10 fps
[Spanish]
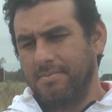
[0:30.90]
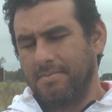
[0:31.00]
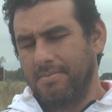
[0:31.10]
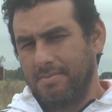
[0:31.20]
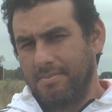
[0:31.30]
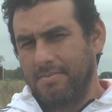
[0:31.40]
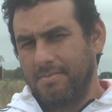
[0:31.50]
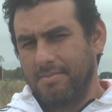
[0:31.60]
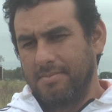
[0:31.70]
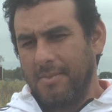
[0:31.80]

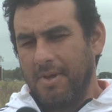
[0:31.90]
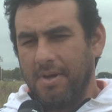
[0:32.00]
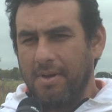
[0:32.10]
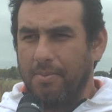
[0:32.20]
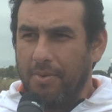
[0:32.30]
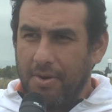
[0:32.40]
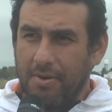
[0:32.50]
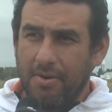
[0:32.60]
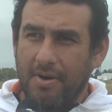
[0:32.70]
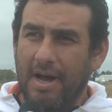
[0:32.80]
competidores?
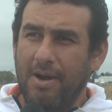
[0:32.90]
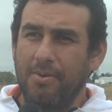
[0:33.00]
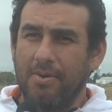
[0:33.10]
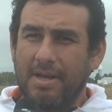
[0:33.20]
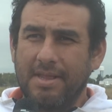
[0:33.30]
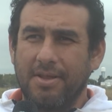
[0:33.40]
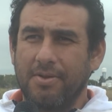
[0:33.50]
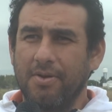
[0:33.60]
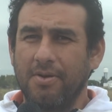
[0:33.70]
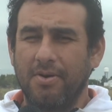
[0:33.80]
Bueno, Calu, ante
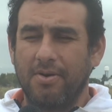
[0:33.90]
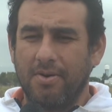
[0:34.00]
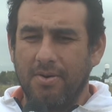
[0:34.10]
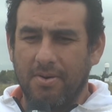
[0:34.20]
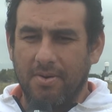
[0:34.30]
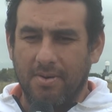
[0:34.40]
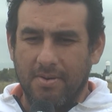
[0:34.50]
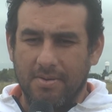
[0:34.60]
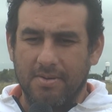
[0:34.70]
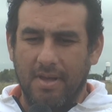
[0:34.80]

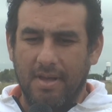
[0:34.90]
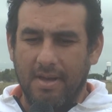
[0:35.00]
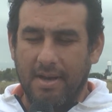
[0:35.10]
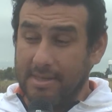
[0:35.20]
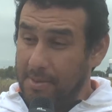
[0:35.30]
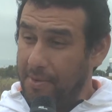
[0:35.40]
todo, eh, gracias